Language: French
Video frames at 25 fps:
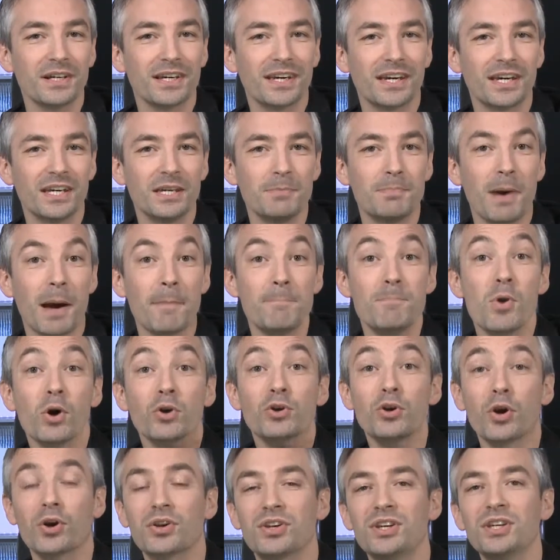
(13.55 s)
créé par
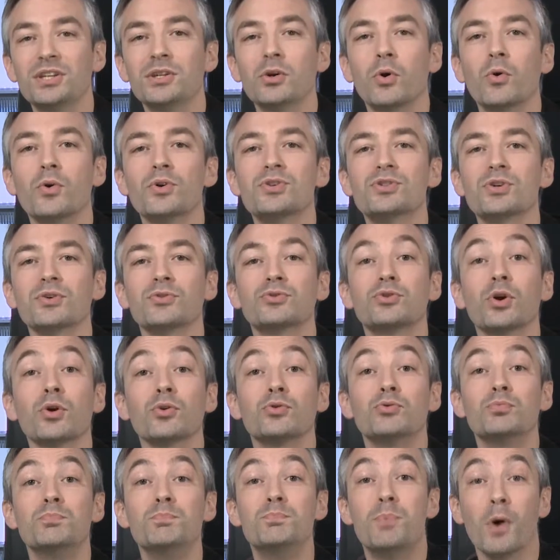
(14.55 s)
Burger King au senteur
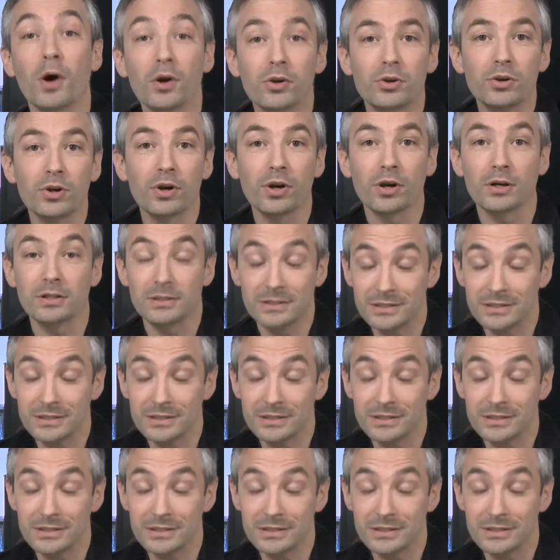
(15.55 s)
du burger.